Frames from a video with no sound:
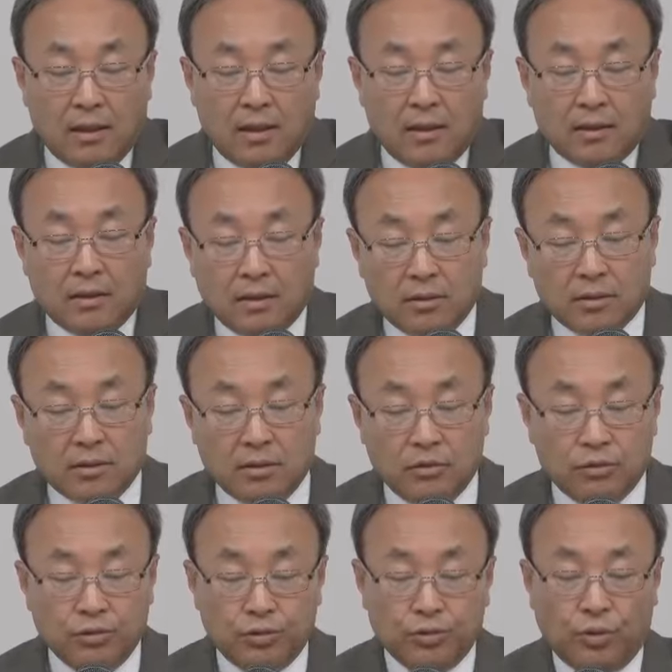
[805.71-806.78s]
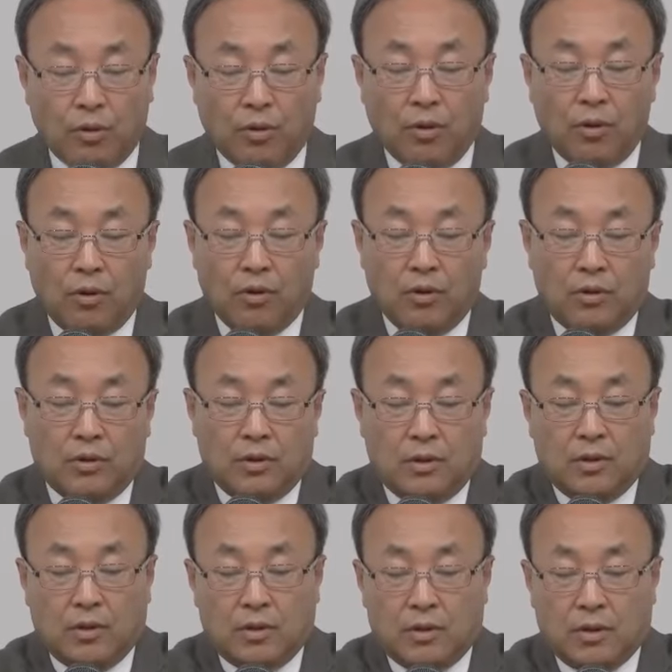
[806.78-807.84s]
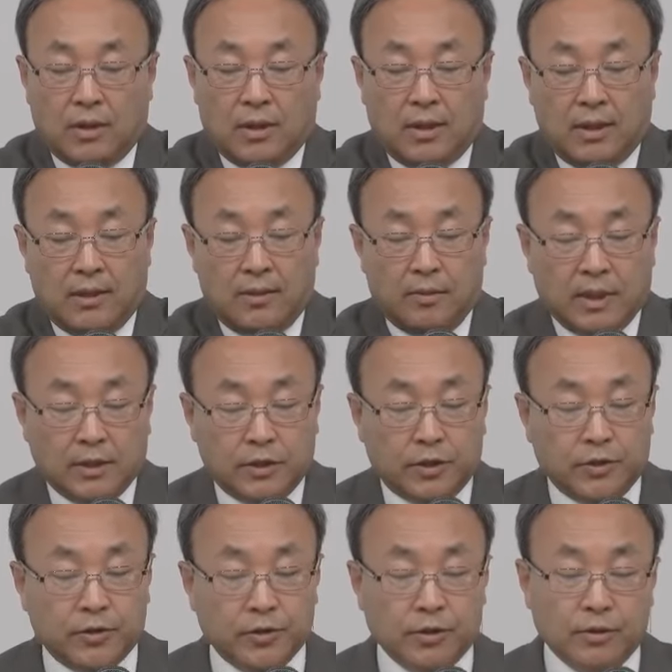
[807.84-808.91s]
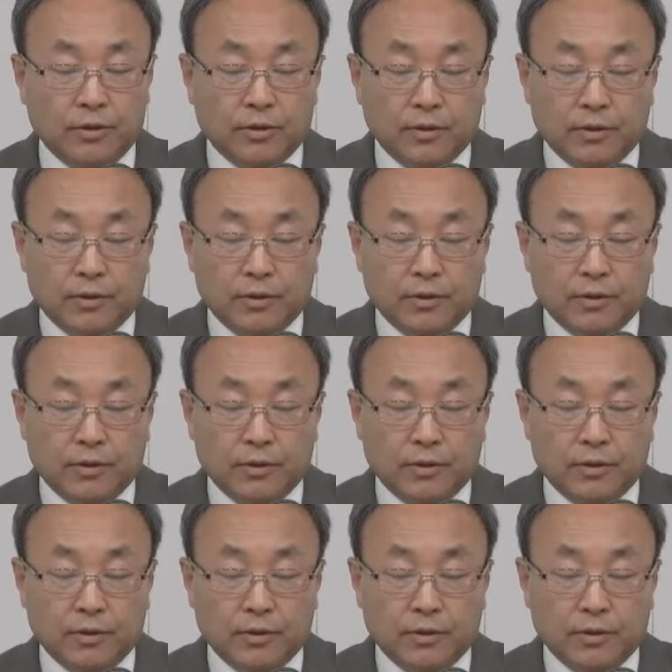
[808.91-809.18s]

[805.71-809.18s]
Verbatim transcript: 에, 그것을 우주로 에, 만드셨죠.